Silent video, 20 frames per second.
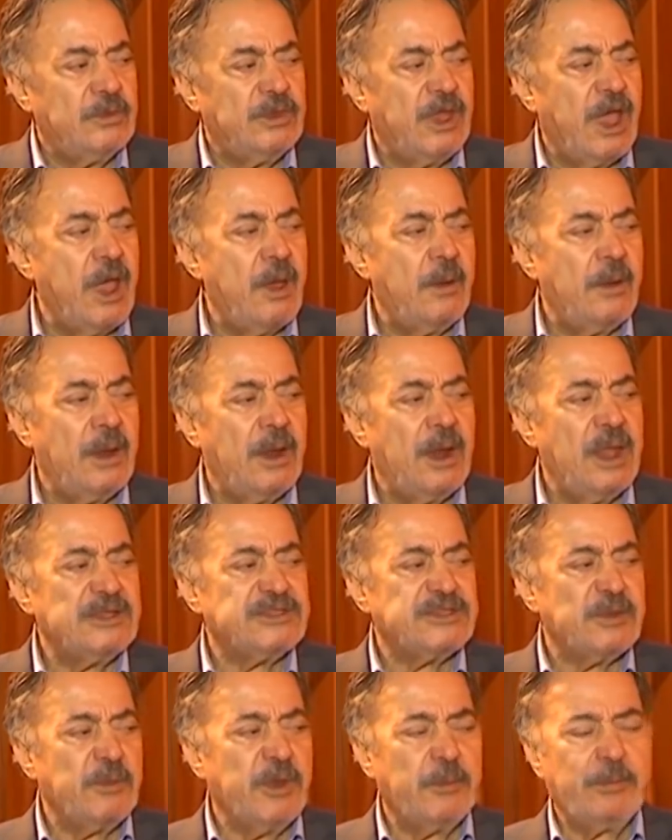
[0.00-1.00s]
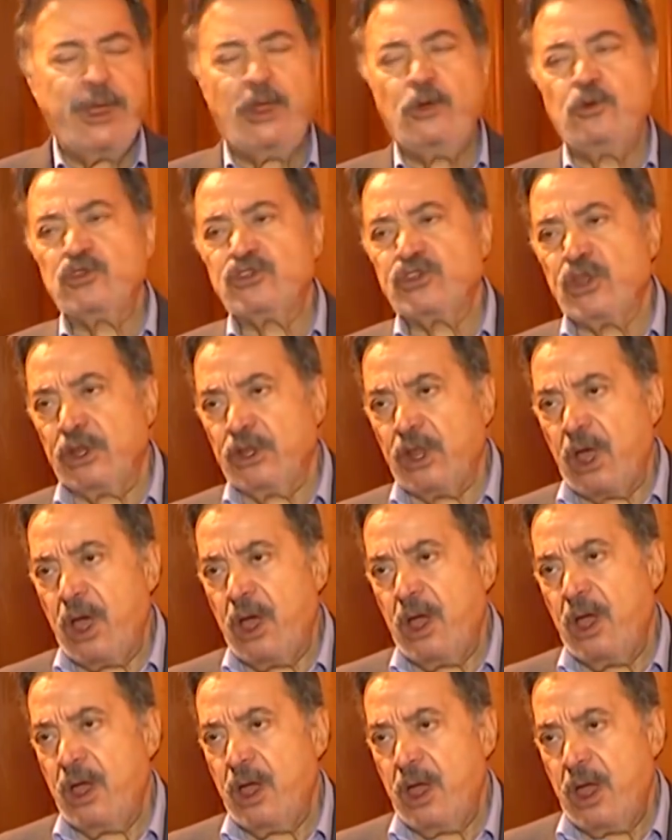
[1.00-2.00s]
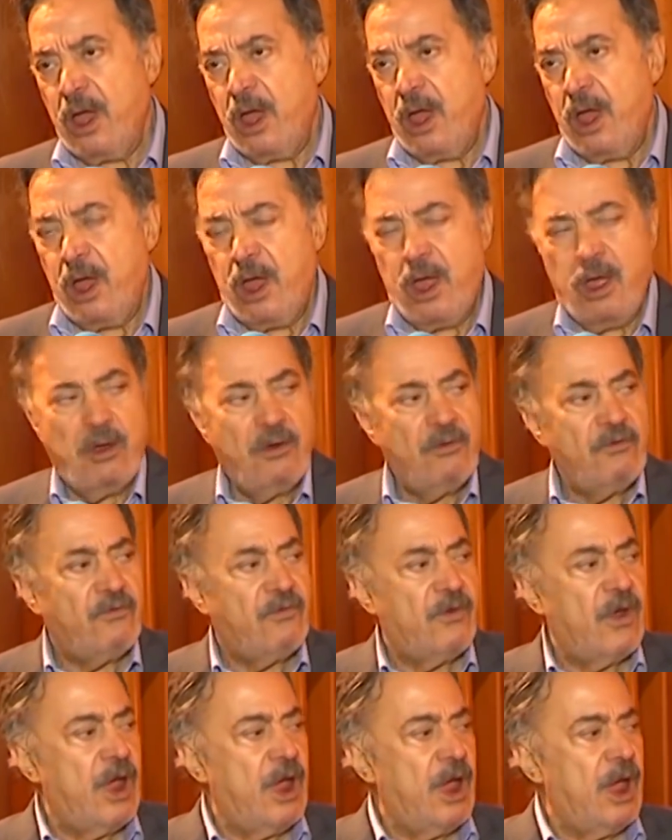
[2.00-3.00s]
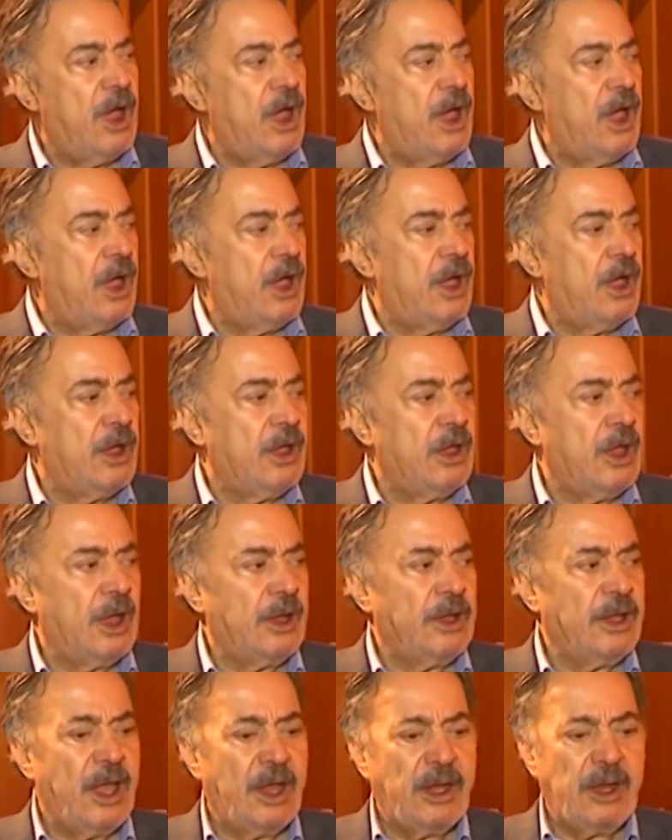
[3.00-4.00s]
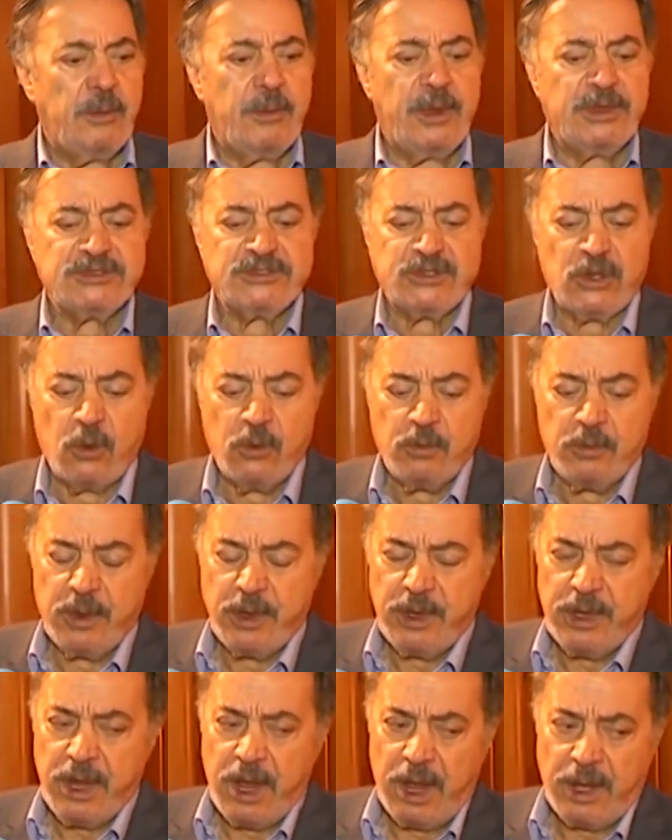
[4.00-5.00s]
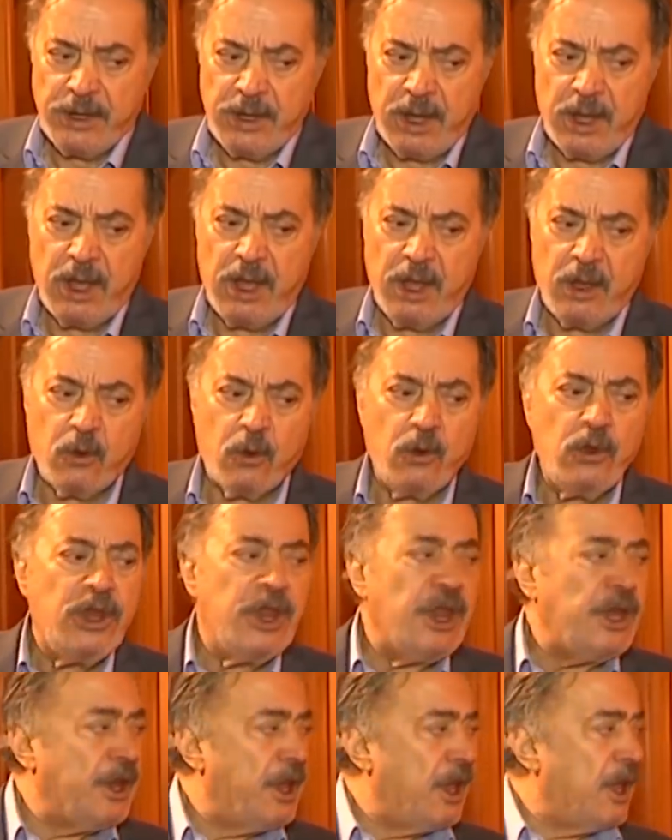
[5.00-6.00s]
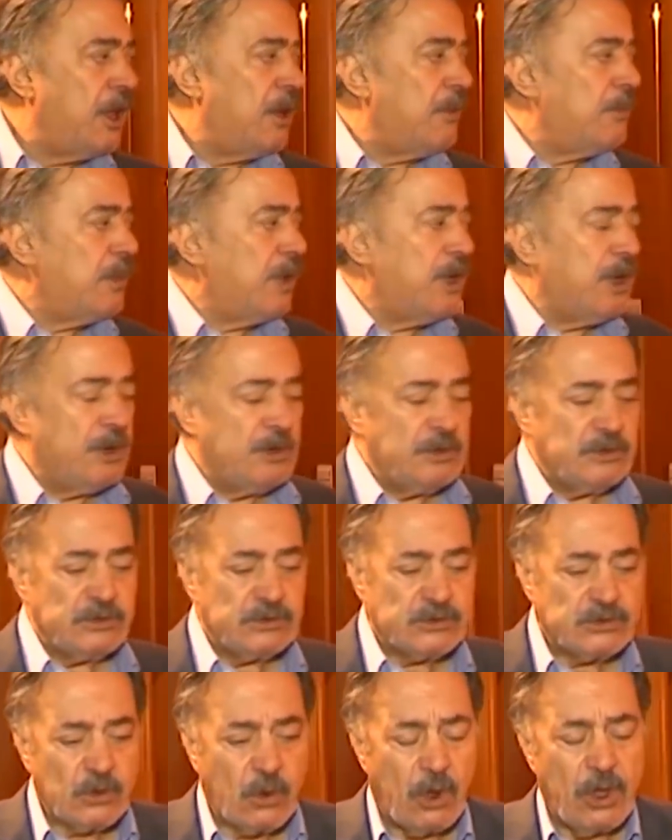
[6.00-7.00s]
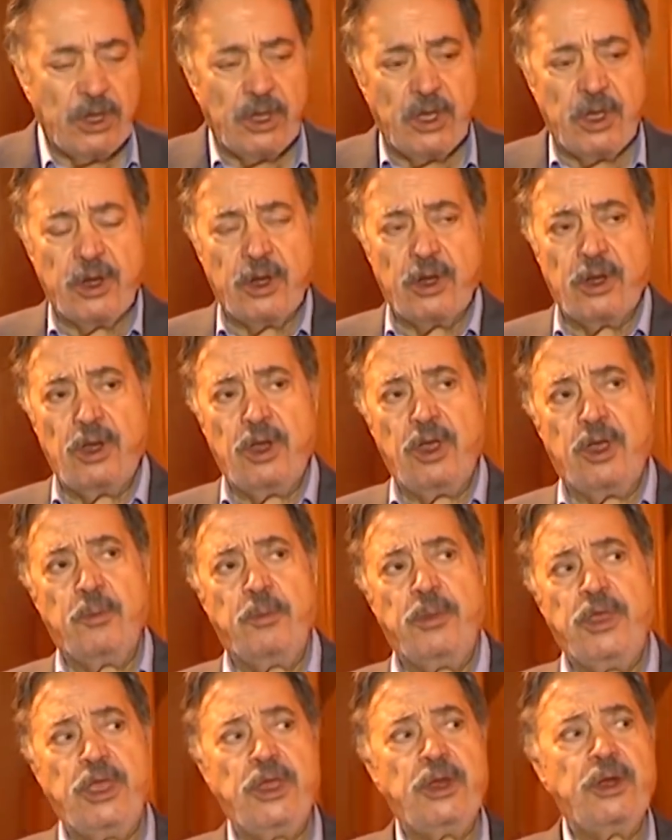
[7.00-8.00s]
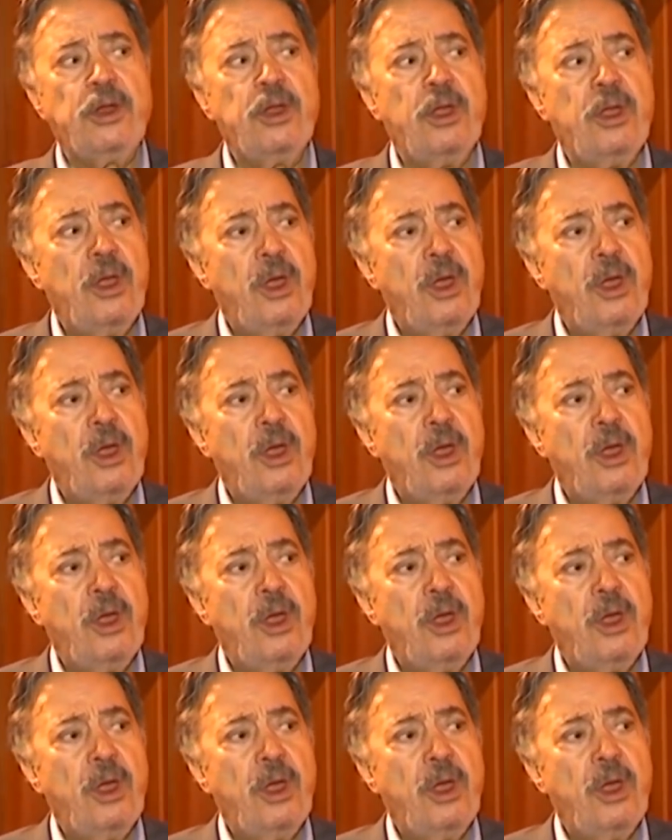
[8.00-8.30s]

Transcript: ده لازم يبقى له صلاه فيعني انا بزعم ان احنا كلنا من صغير لكبير